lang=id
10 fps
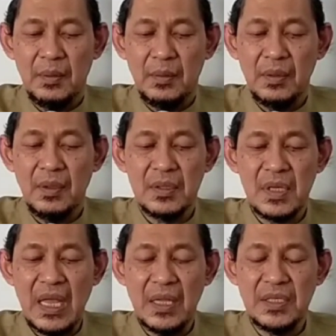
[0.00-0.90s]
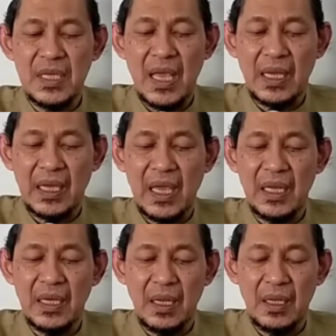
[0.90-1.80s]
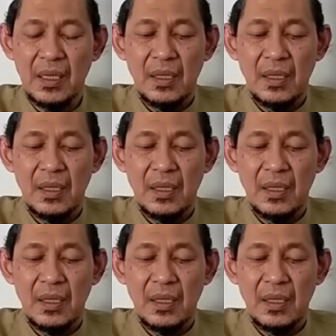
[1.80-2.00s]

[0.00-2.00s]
wong sing ngaji akeh nek